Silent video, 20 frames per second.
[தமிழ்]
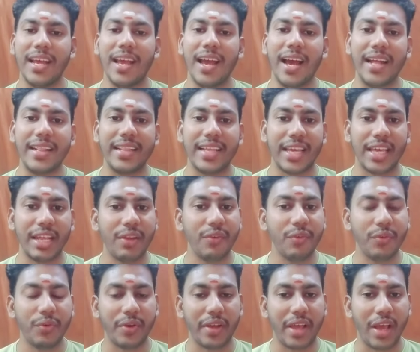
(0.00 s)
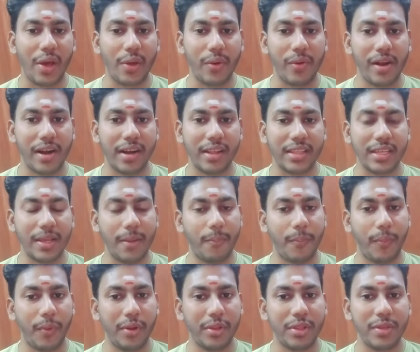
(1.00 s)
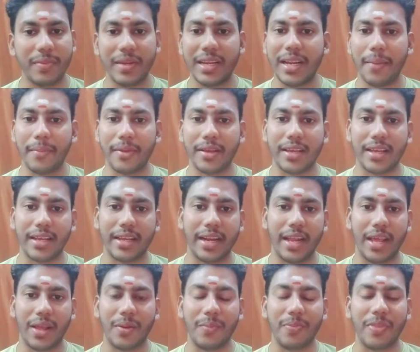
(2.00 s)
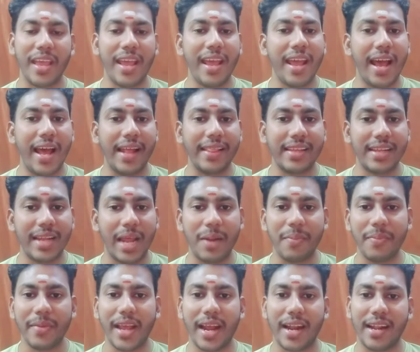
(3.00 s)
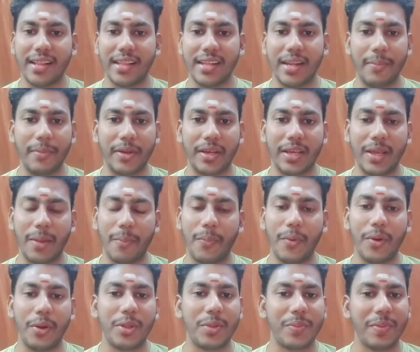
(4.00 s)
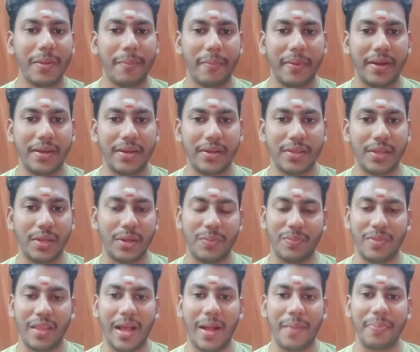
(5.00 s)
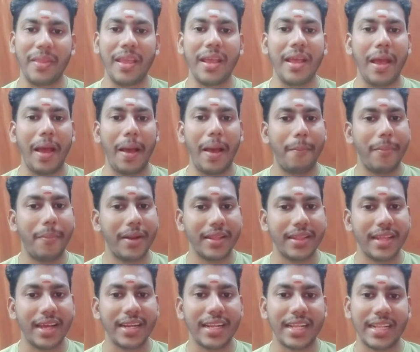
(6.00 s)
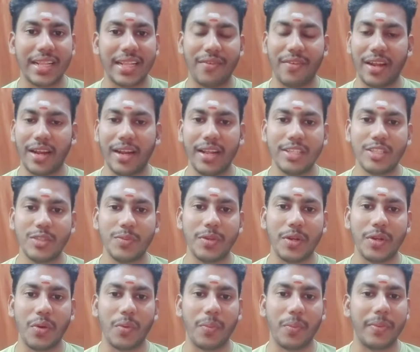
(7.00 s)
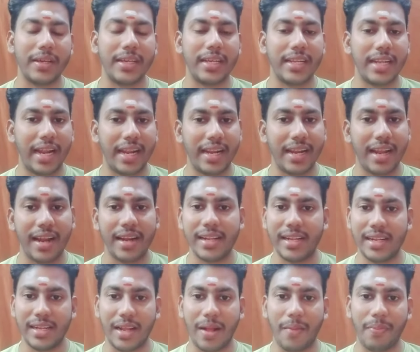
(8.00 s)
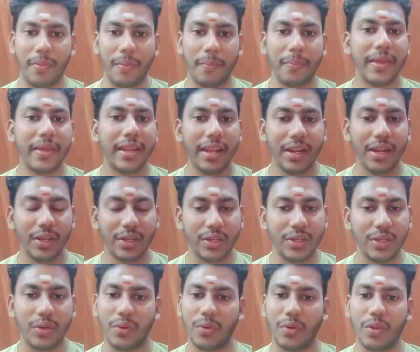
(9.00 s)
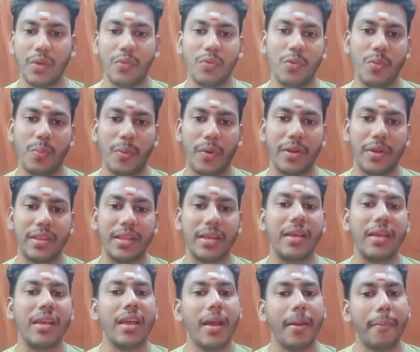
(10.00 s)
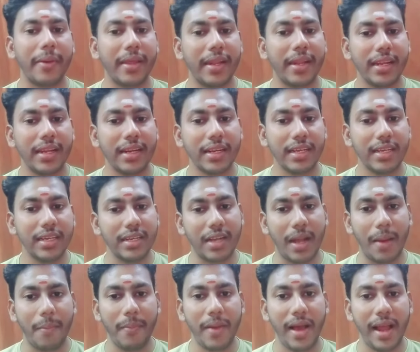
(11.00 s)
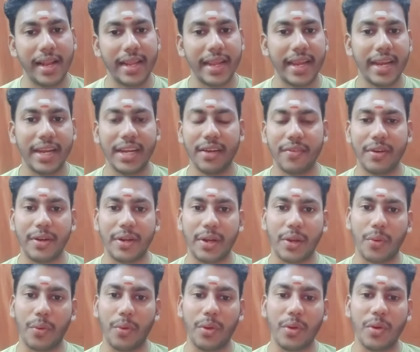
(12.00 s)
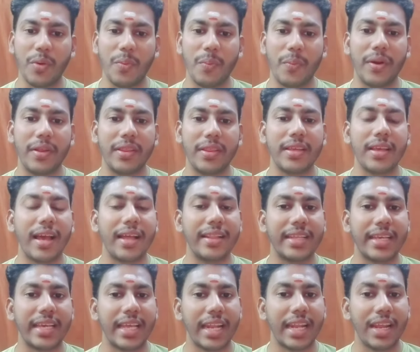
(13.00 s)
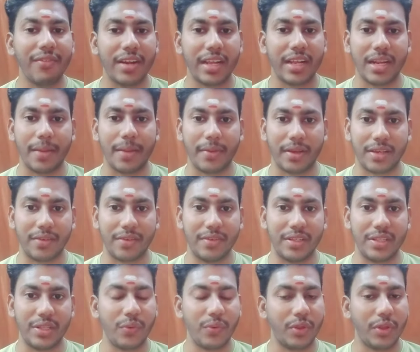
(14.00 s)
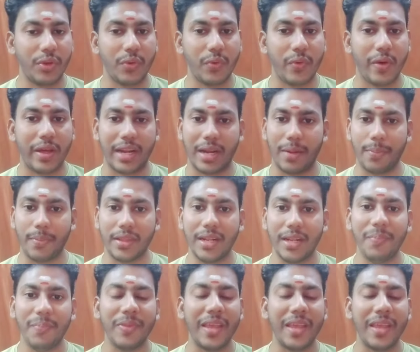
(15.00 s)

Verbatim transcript: அந்த இறைவனுடைய அருளானது எப்பொழுதுமே நமக்கு கிடைக்கும் அந்த நன்மையானது நமக்கு எப்பொழுதுமே பெற்றுத்தரும் ஆம் அப்படிதான் இந்த வரலட்சுமி நோன்பு நன்னாளில் நாம் பிறருக்கு உதவும் பொழுது பிறருக்கு நம்மால் இயன்றவற்றை கொடுக்கும் பொழுது அந்த இறைவனை நமக்கு வந்து உதவுவார் என்பதில்